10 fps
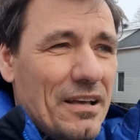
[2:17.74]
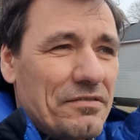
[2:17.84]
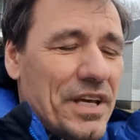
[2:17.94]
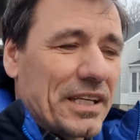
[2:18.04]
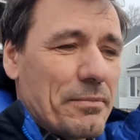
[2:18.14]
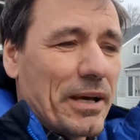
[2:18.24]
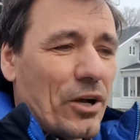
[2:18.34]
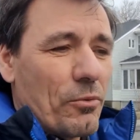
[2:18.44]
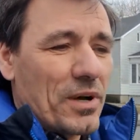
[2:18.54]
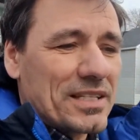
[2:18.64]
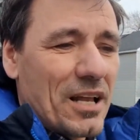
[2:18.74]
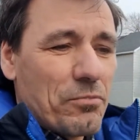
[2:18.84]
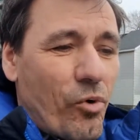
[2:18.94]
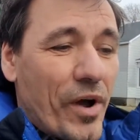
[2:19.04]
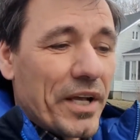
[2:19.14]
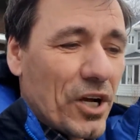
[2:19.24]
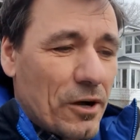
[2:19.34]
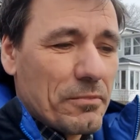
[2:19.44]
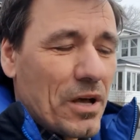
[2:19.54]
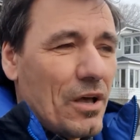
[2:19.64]
via
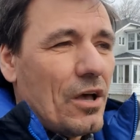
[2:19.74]
Québeccompostel.com,